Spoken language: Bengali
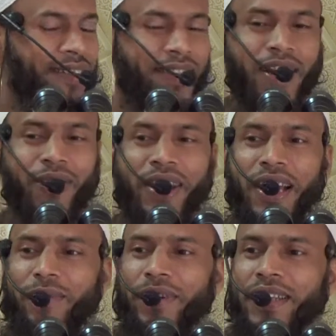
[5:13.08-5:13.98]
তাহলে
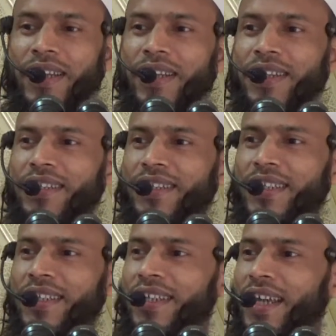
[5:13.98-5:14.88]
আমাদের
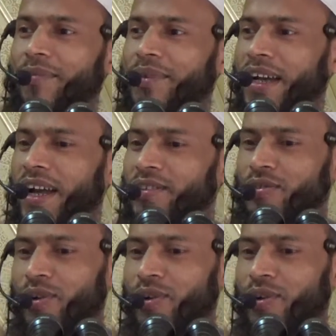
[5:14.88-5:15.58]
ঠিকই আমরা কাজ